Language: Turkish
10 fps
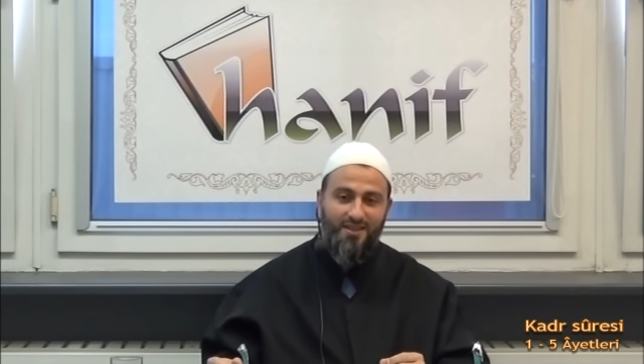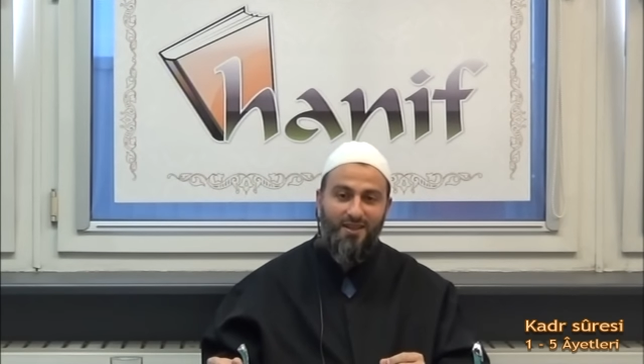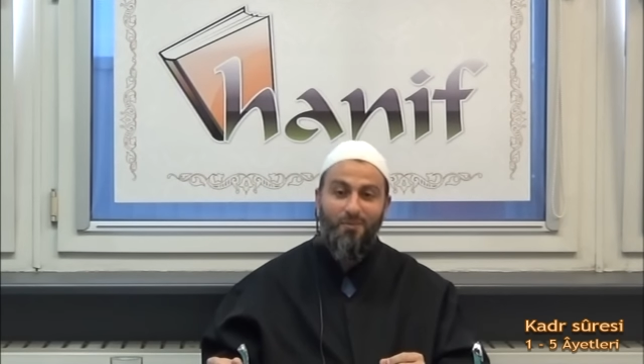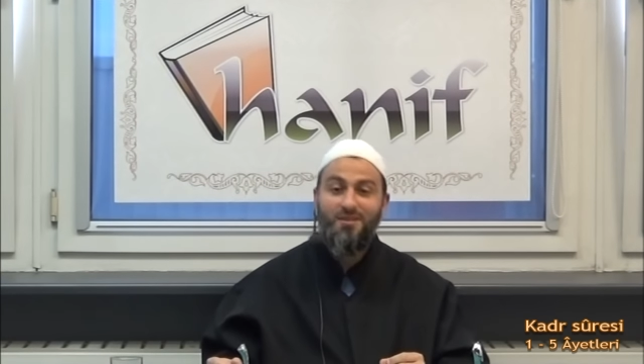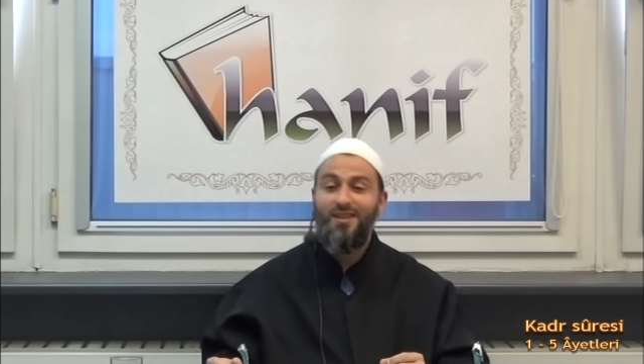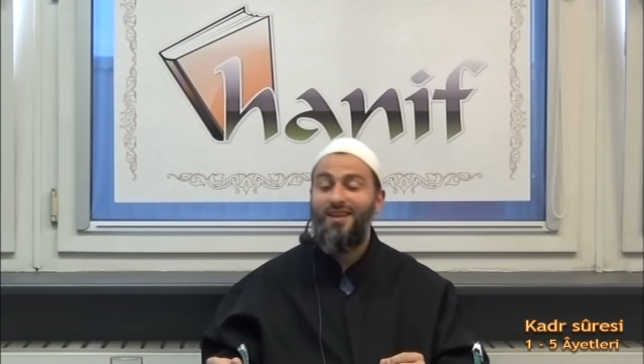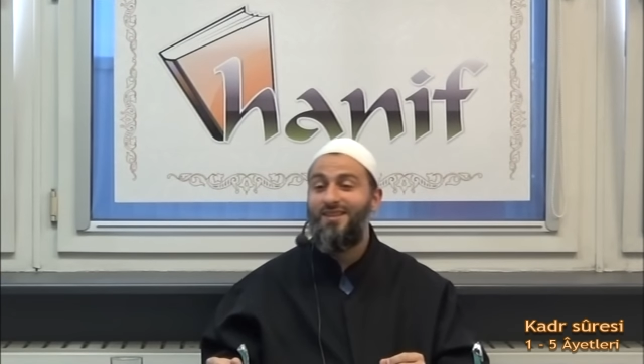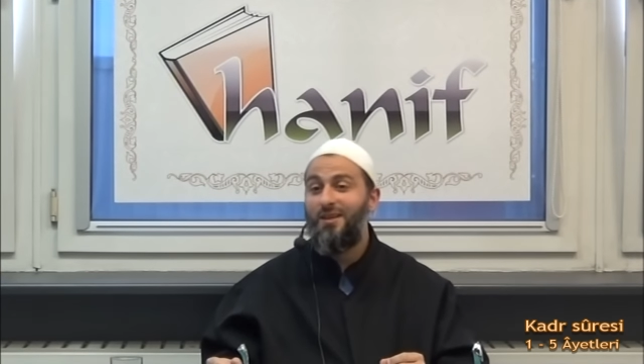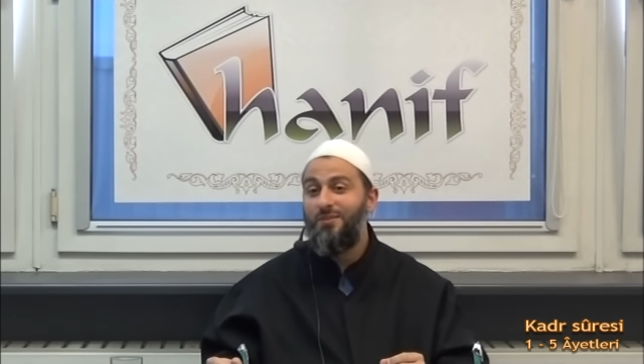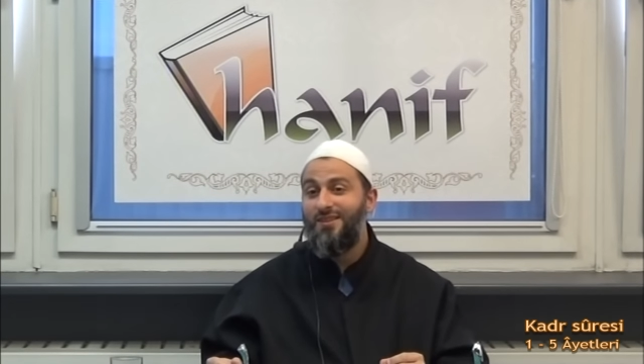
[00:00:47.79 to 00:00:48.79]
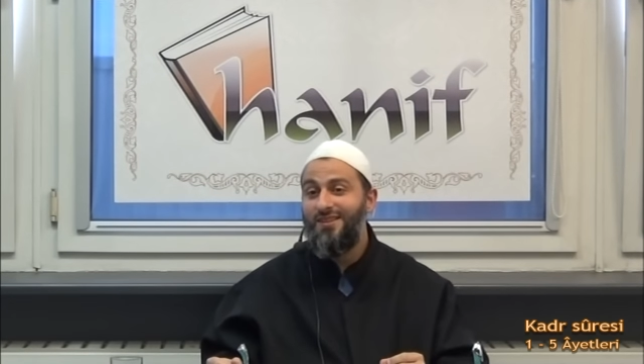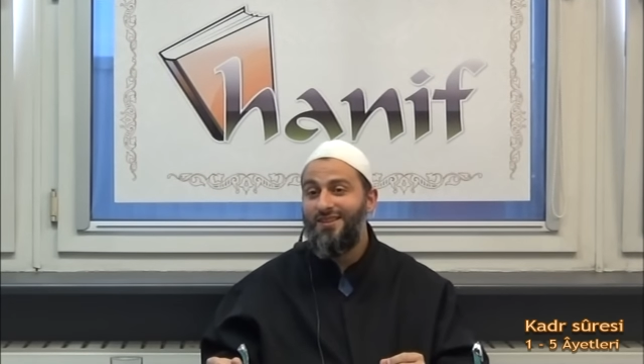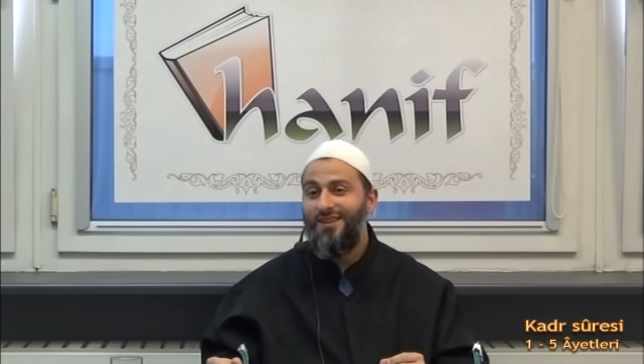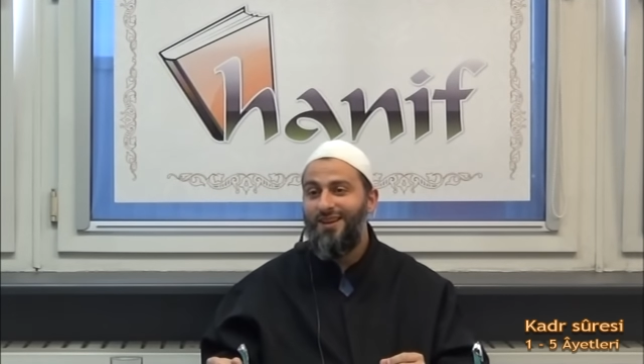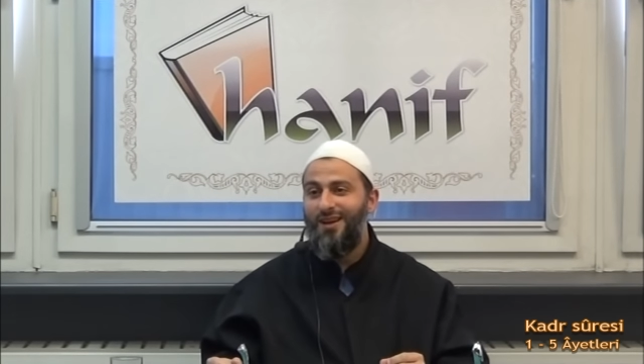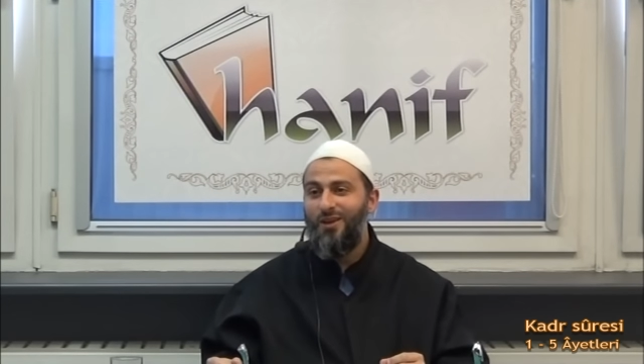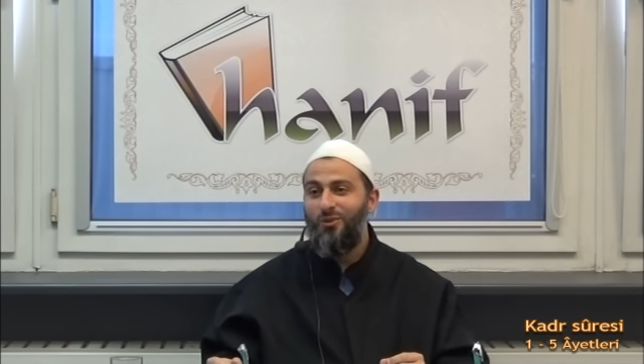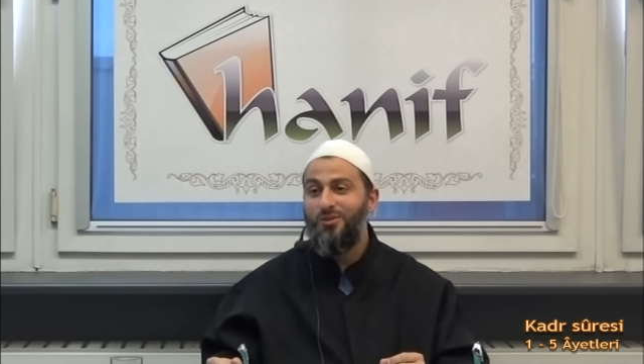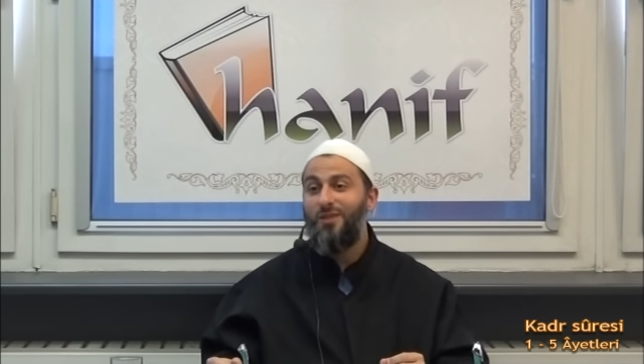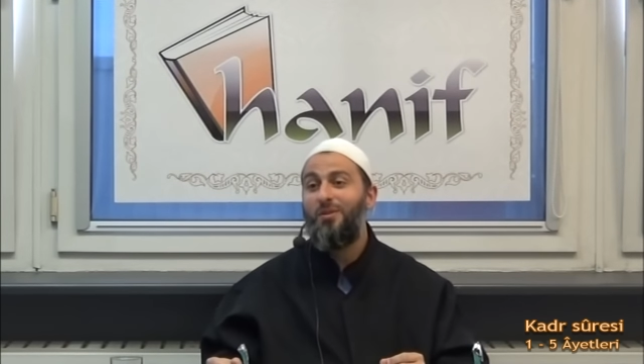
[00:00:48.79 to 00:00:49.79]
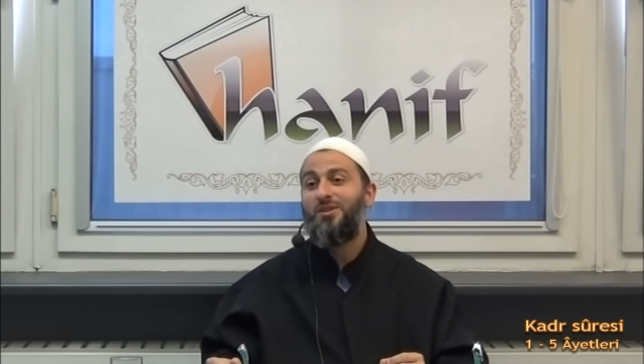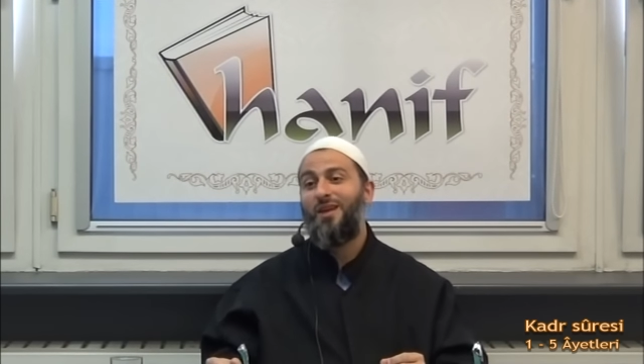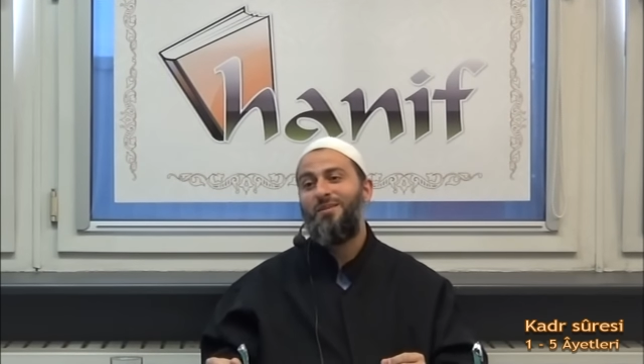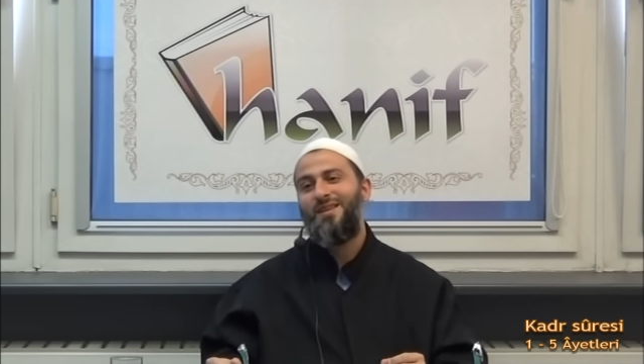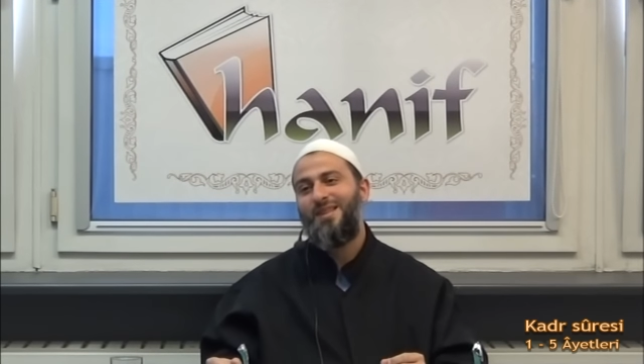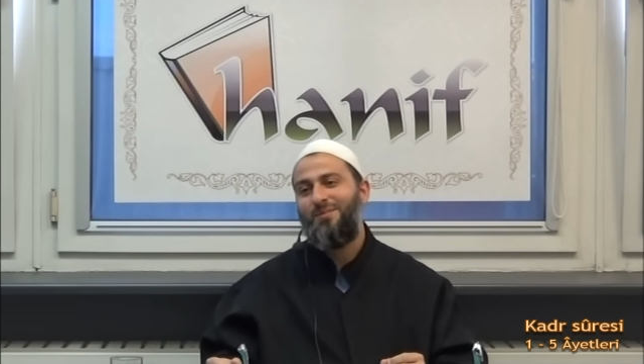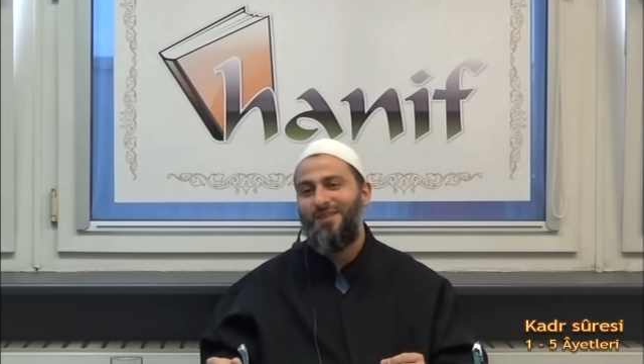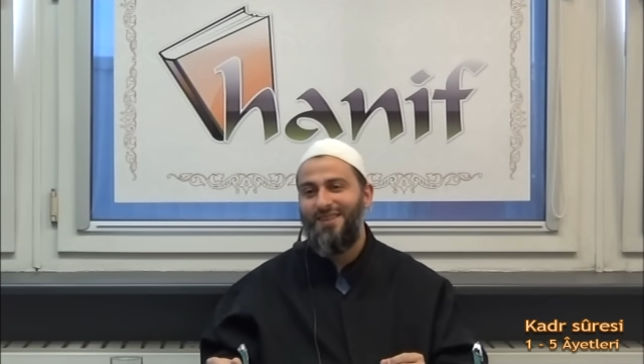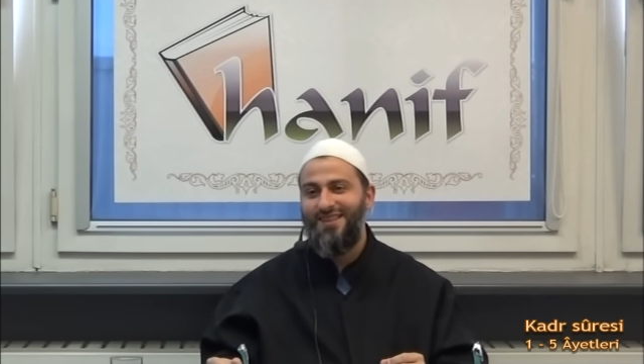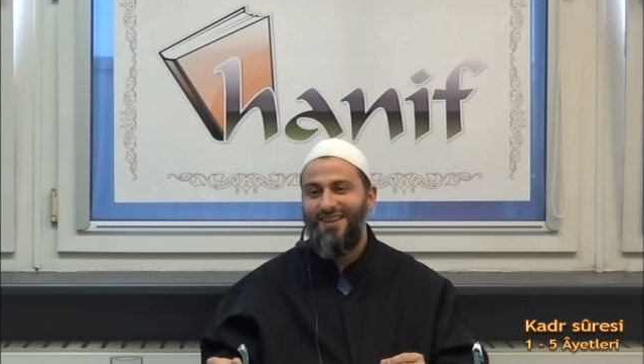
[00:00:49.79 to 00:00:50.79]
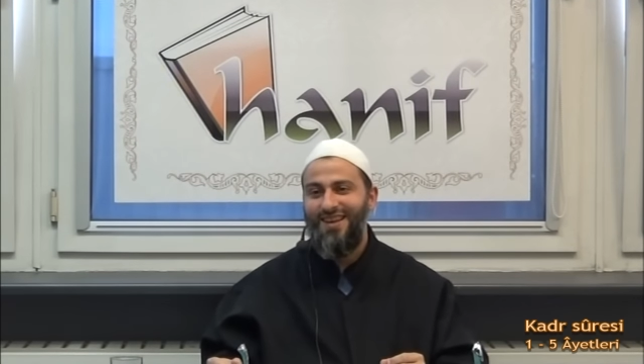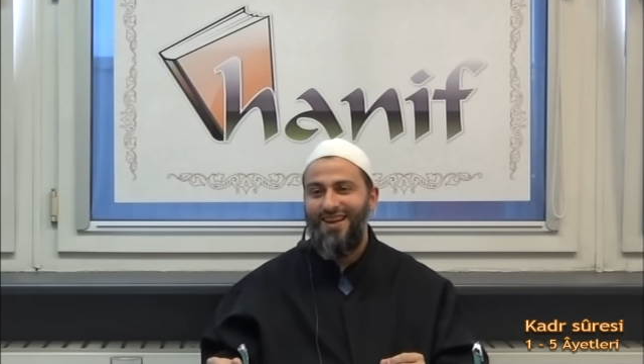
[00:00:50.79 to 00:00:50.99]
Ramazan ayında mıdır yoksa başka bir yerde midir?